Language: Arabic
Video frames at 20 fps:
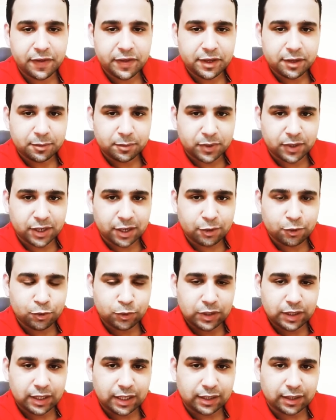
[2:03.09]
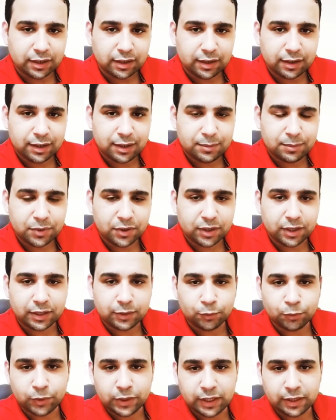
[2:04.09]
بناخد لك الخبره
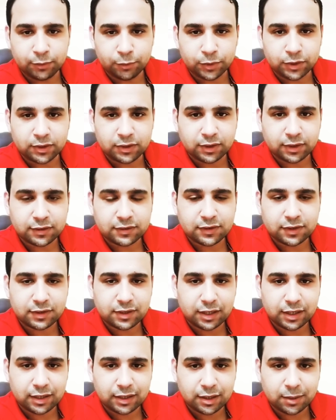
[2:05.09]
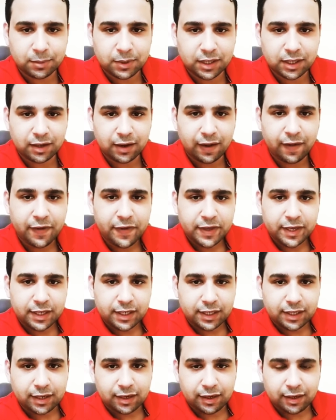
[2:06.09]
والدراسات الكبيره
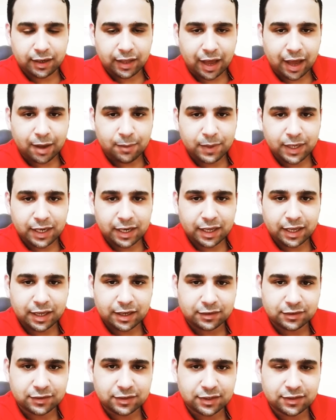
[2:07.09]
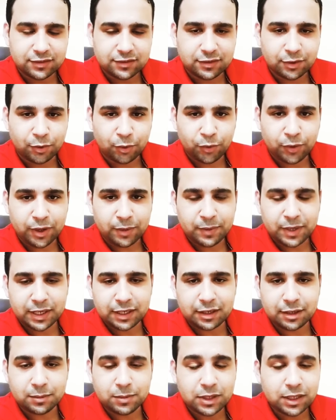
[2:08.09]
اللي عملها اساتذه وعلماء
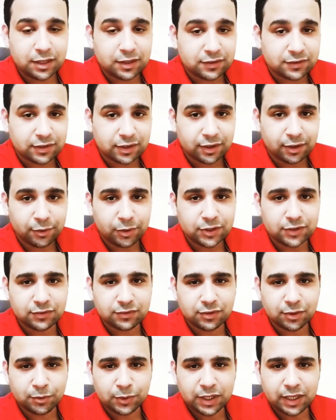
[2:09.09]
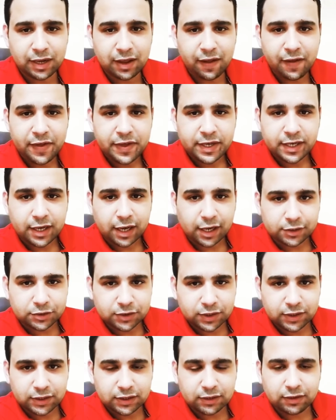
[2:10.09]
كبير لسنوات طويله
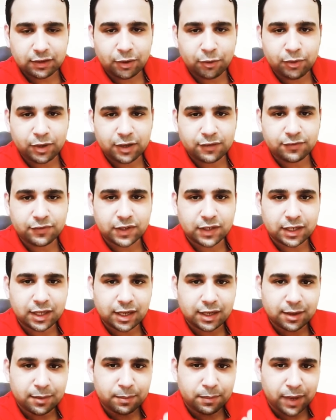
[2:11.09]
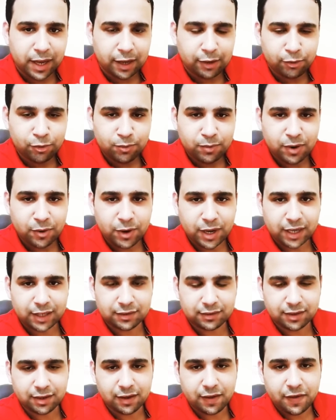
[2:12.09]
عشان يطلعوا لك في النهايه بمعلومه
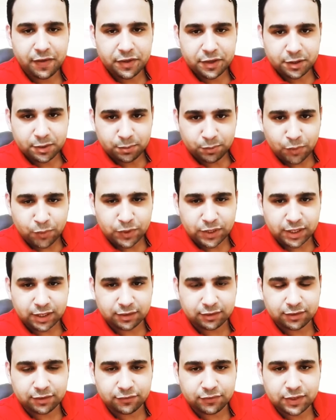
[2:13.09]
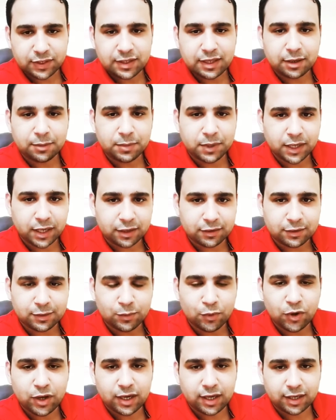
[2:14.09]
واحده ممكن تفيدك
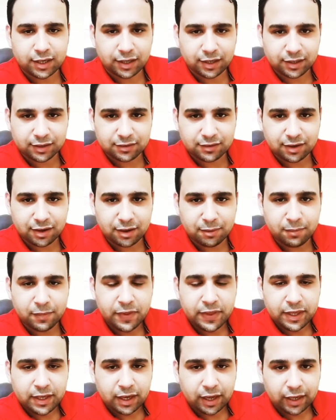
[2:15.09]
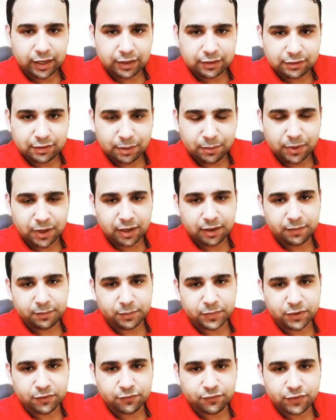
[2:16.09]
بيقدموها لك على طبق على طبق
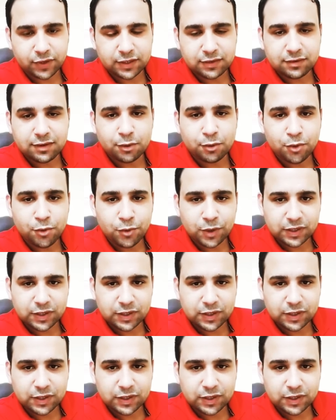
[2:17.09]
من فضه وهو ده